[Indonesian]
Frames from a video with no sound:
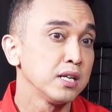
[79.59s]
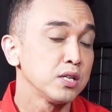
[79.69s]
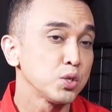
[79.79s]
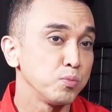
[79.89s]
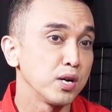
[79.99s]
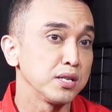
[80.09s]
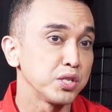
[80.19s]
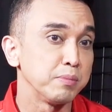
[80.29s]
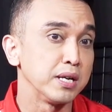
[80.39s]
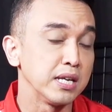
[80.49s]
Semua akan
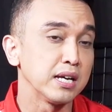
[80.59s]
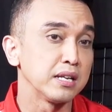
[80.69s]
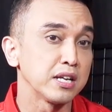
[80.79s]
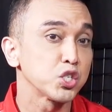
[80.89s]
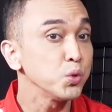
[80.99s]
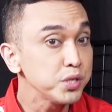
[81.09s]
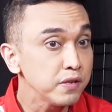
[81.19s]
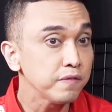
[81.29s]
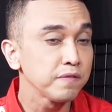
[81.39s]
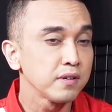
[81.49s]
saya bagikan eksklusif